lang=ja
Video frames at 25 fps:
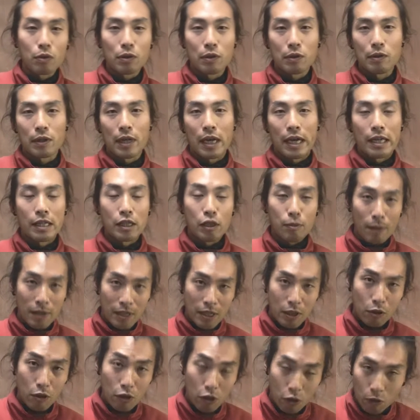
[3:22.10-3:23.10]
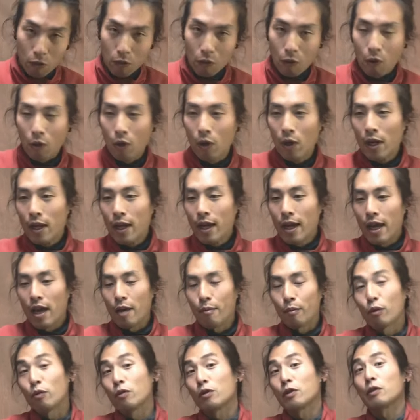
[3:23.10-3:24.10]
数が1%以上の
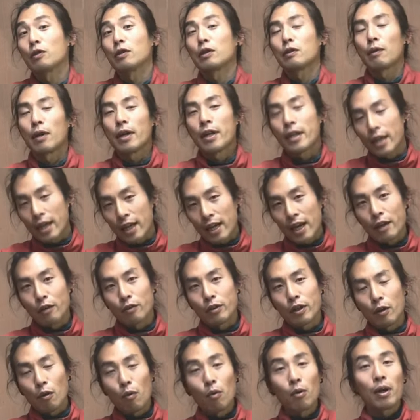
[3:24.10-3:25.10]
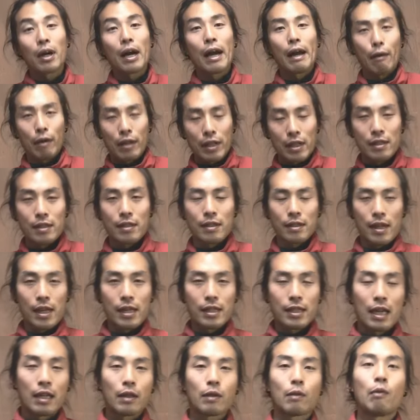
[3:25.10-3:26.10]
ものを作ってはいけないので今回はです
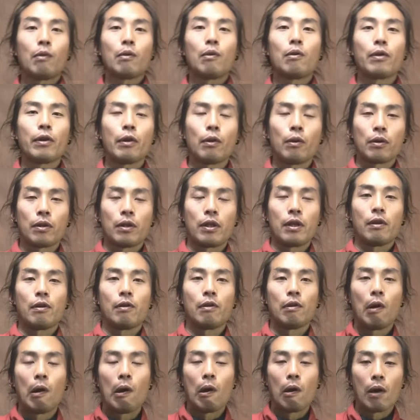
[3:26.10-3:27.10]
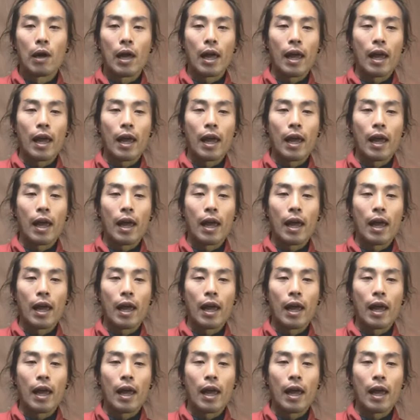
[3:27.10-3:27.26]
ね砂糖の量っていうのを、